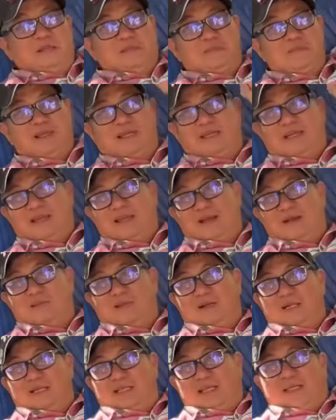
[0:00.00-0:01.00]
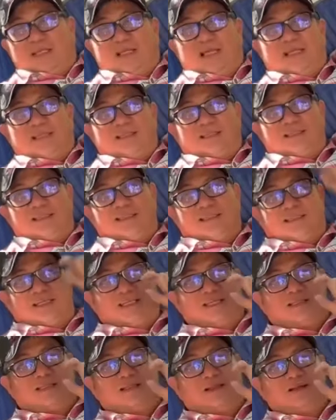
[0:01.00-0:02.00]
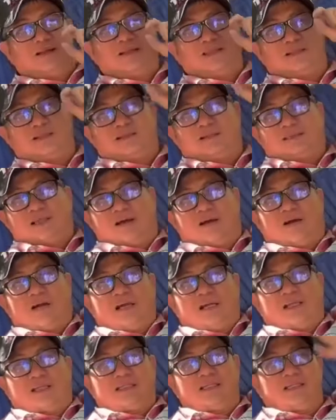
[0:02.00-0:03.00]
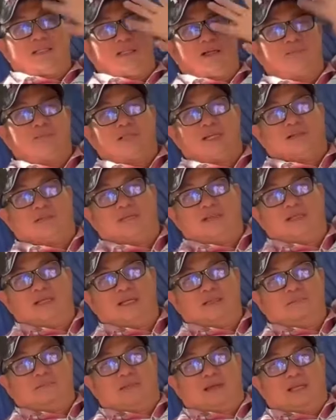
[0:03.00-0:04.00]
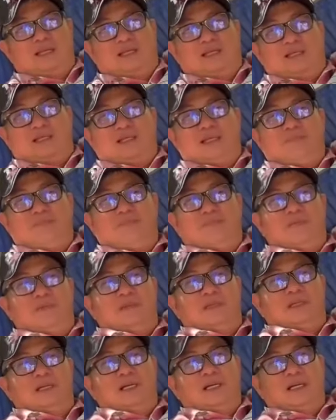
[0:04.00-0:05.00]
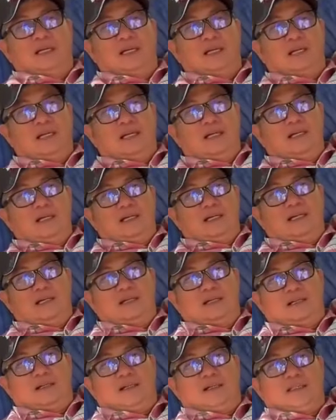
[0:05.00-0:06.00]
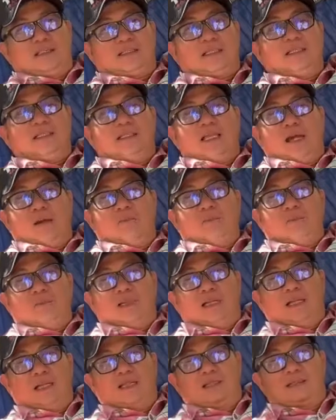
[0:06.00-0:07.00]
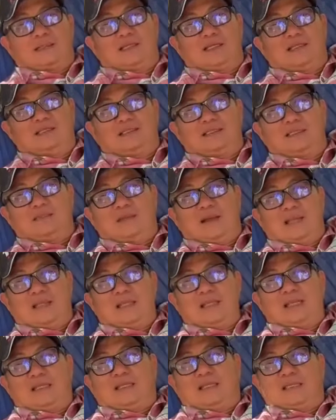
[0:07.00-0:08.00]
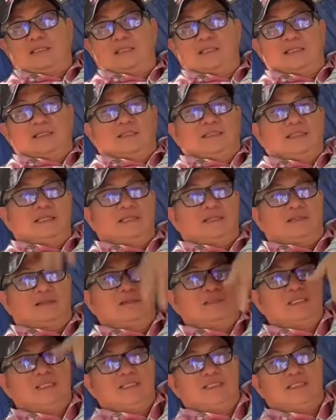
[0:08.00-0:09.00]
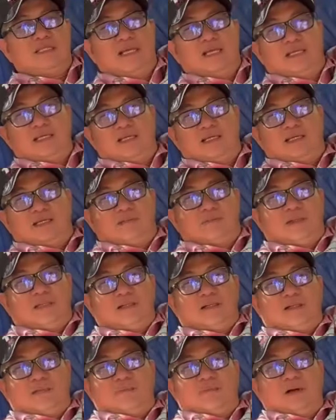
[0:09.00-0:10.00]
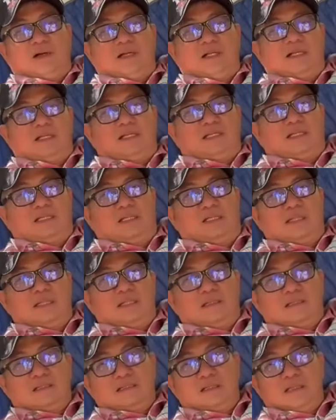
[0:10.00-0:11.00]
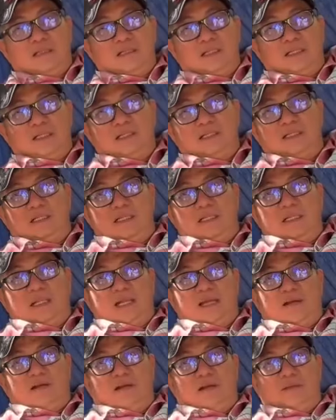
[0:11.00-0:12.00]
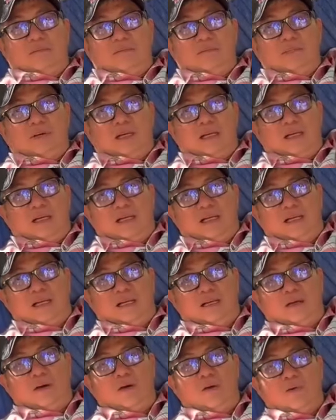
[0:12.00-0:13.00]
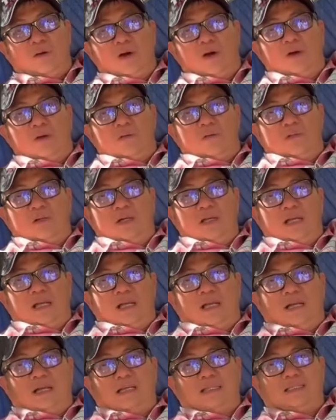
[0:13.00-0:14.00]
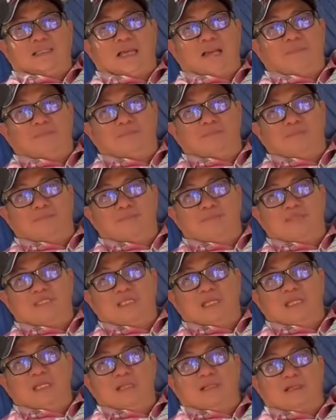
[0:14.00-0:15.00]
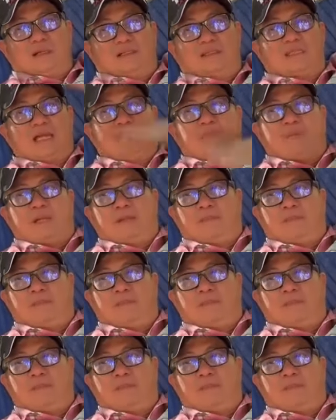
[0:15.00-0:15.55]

mấy cái này không cần giải thích nó chuyện nhỏ như con thỏ cho nên không cần phải lên mạng clip à, gọi là chính thống hàng tuần thứ bảy giải thích chứ còn nói chơi chơi vậy rồi mấy con bỏ lên còn những người nào á, mà hồ đồ gọi là cái tâm trí còn thấp á,